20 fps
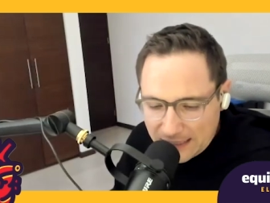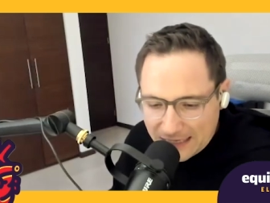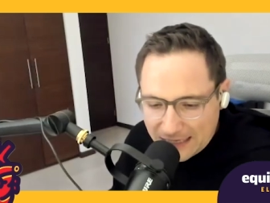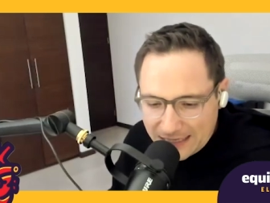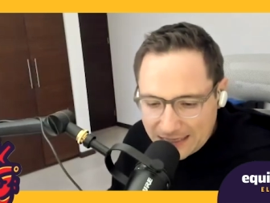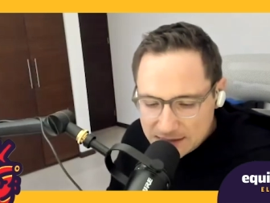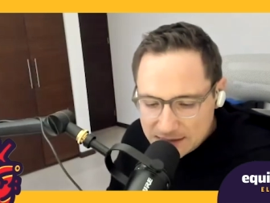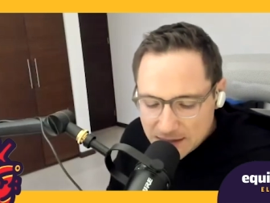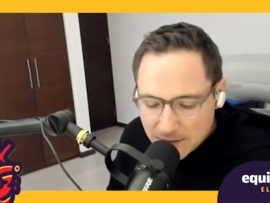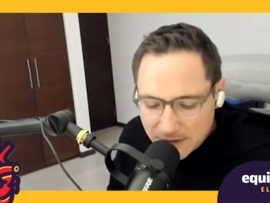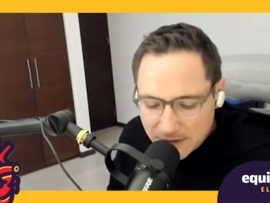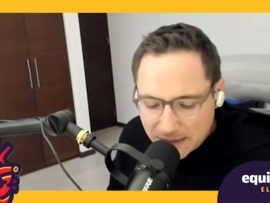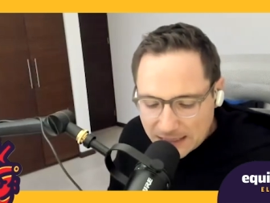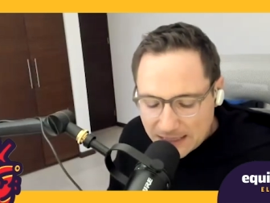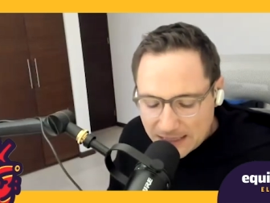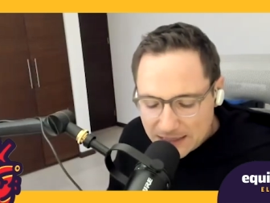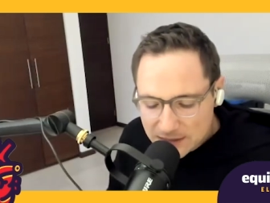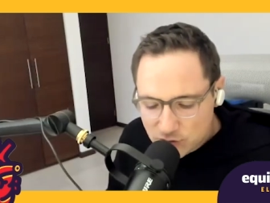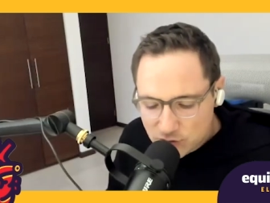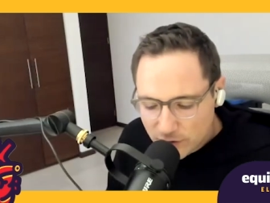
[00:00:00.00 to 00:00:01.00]
Cristian
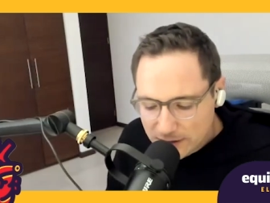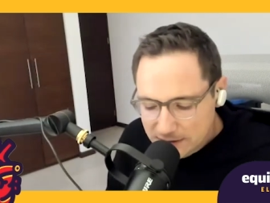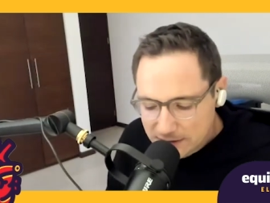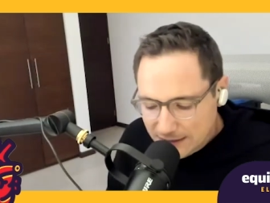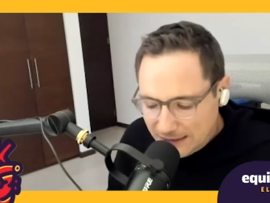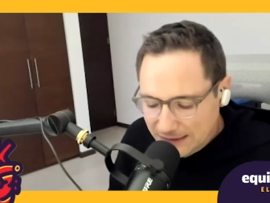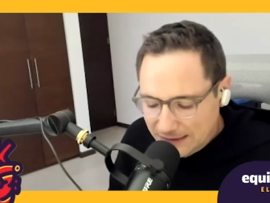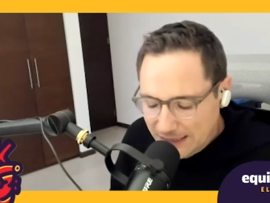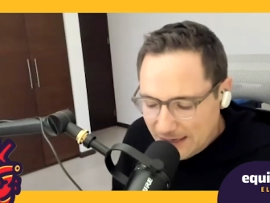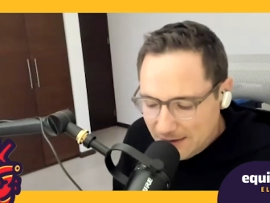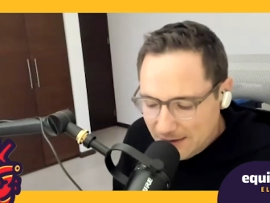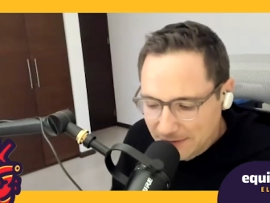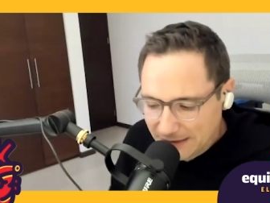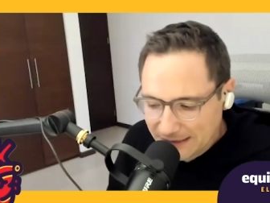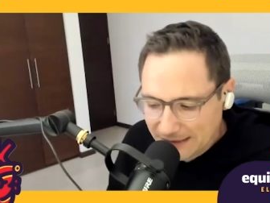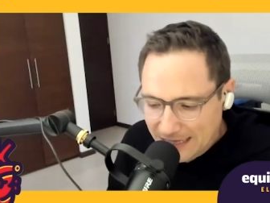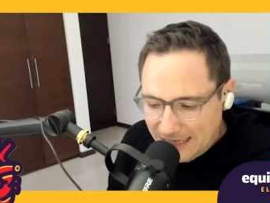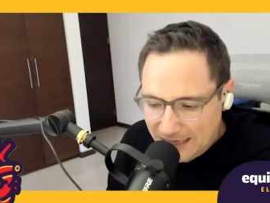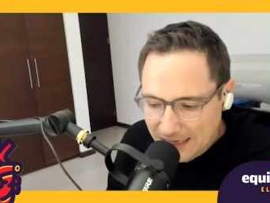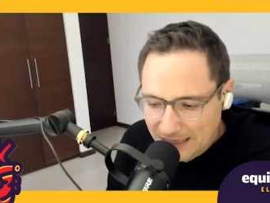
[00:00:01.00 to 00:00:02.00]
Marquina es un estratega
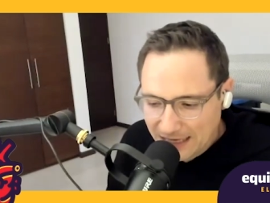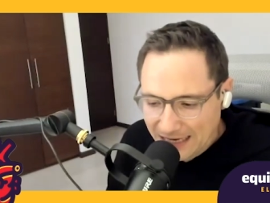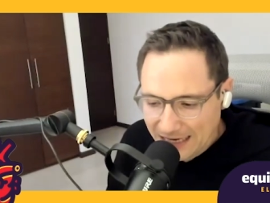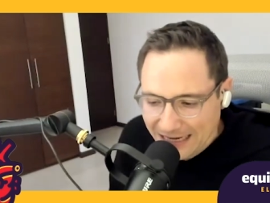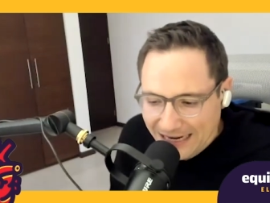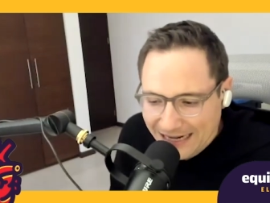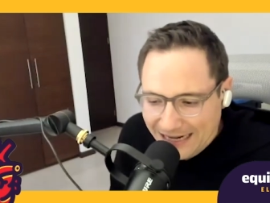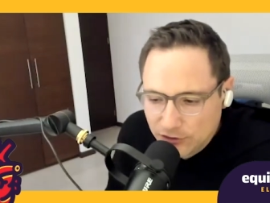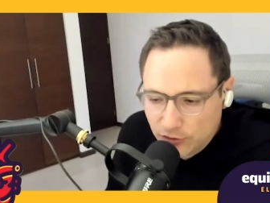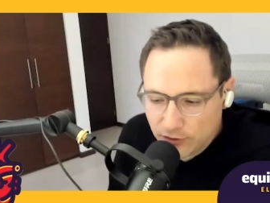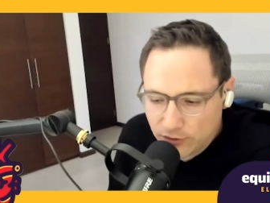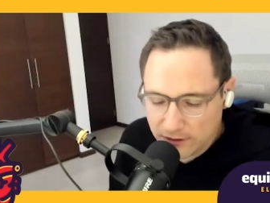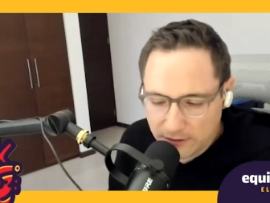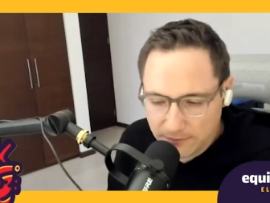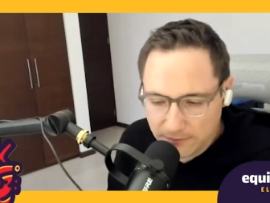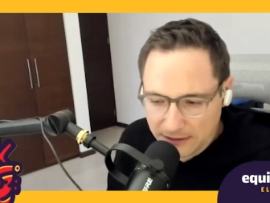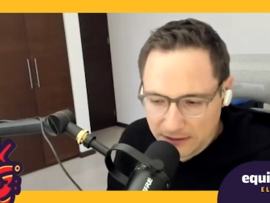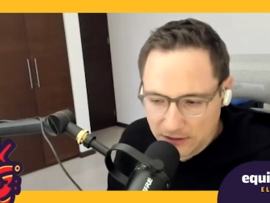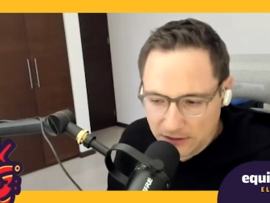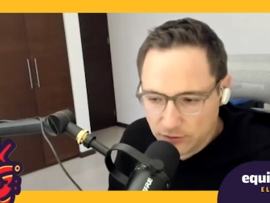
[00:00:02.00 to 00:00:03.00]
mental en alto
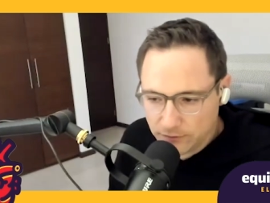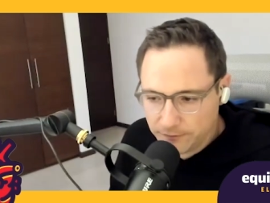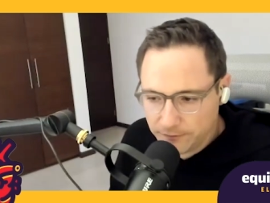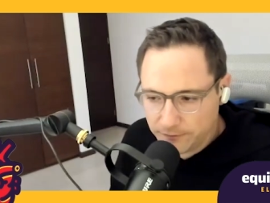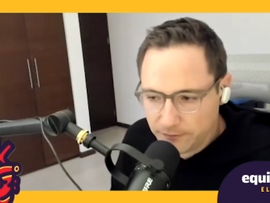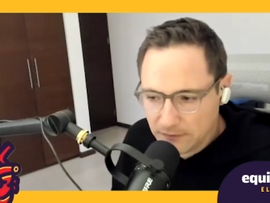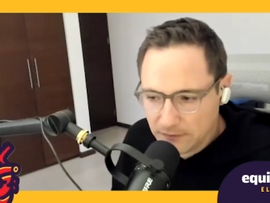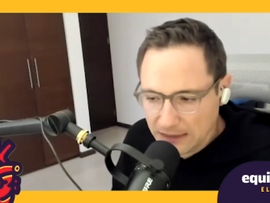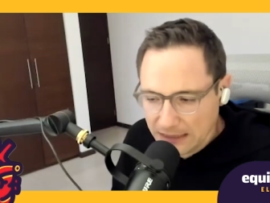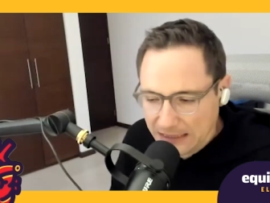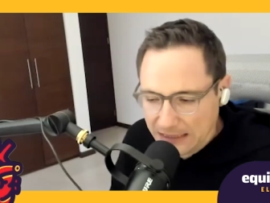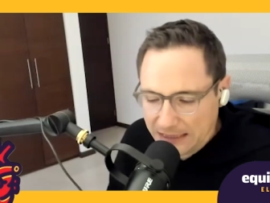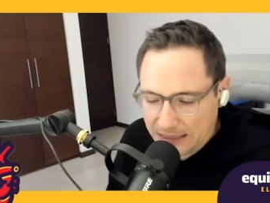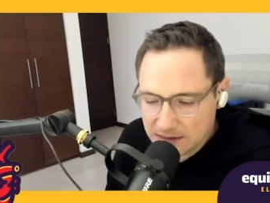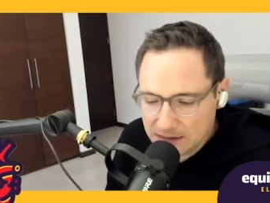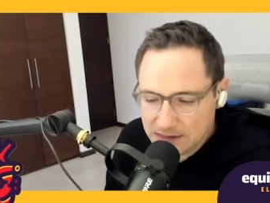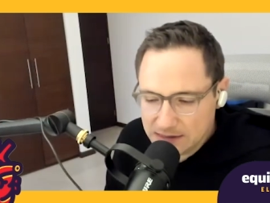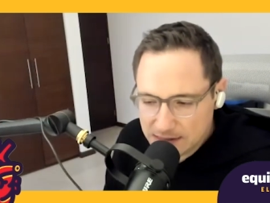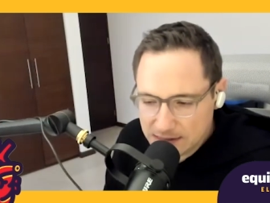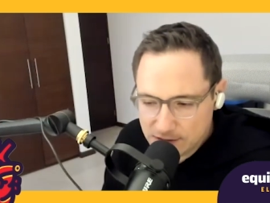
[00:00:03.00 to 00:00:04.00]
rendimiento. ¿Y qué
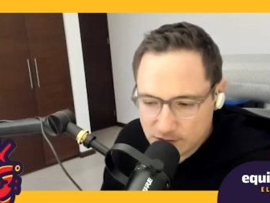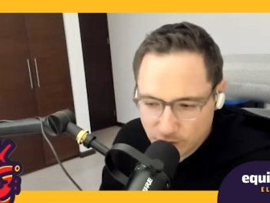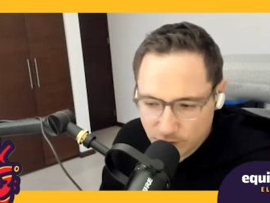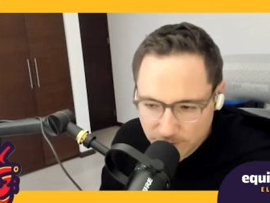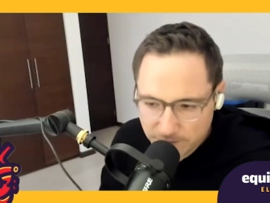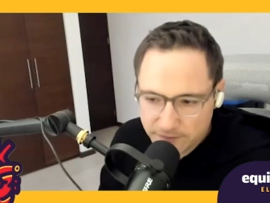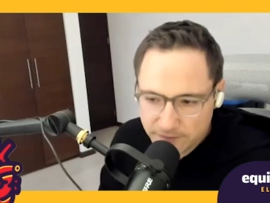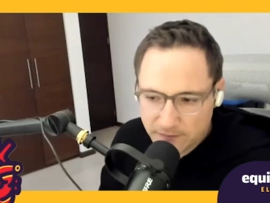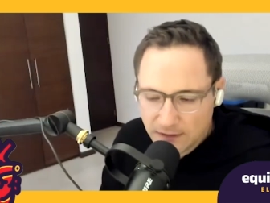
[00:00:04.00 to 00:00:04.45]
es eso?